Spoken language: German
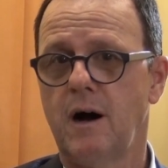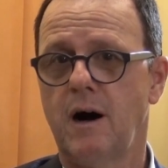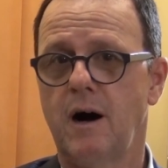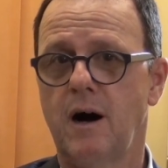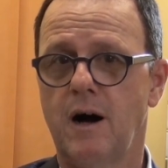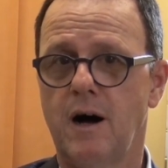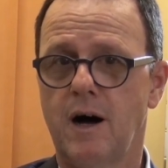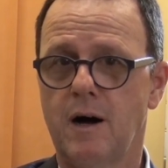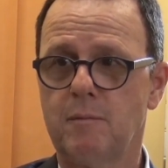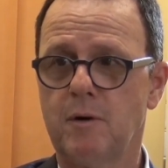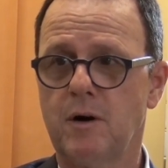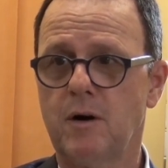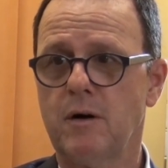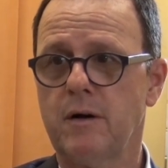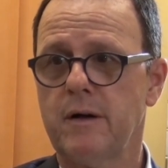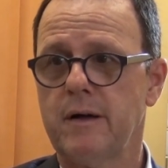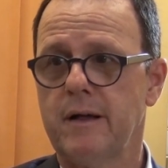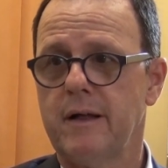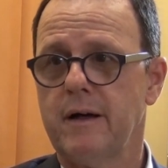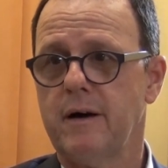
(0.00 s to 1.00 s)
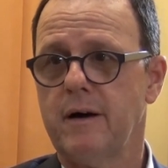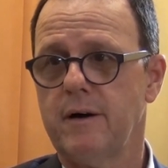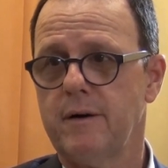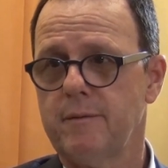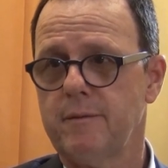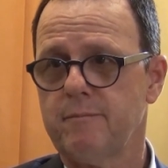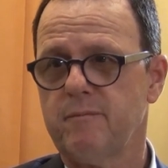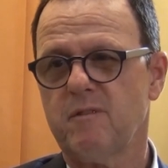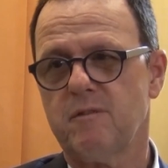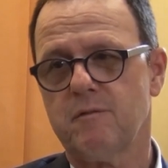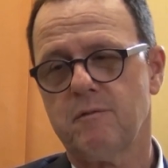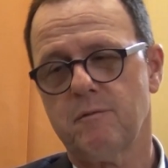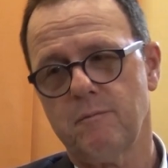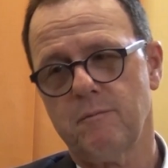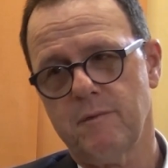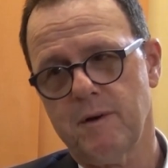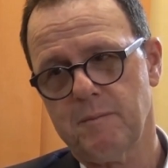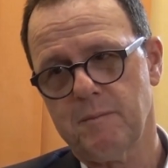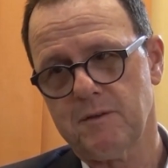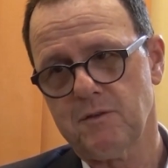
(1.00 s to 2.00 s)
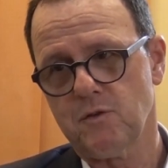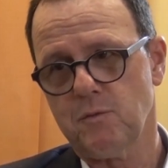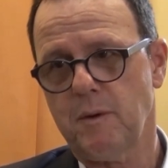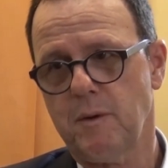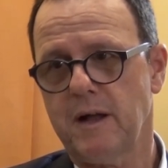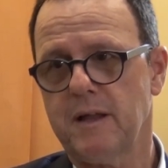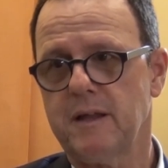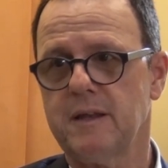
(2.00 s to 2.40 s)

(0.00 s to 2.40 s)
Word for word: Aber ähm, wenn man so mal